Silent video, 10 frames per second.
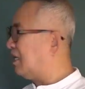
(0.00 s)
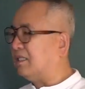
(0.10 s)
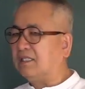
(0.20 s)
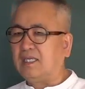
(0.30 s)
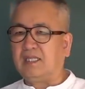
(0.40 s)

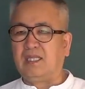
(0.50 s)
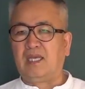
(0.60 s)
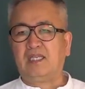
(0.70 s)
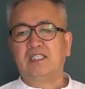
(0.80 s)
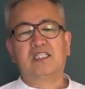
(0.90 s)

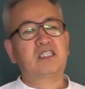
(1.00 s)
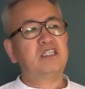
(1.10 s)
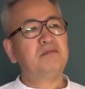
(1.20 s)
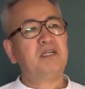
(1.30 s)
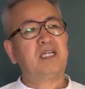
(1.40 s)
넣느냐인데, 이
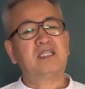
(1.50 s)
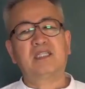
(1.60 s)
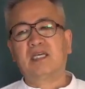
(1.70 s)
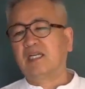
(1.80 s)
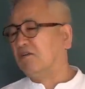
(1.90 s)
신금을
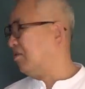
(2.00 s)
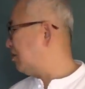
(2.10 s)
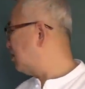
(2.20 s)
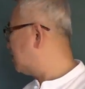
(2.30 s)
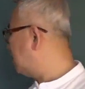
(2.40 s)
넣는다라고
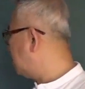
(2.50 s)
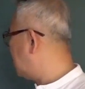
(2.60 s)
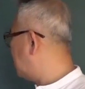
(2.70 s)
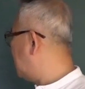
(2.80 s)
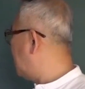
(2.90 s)
하는 것은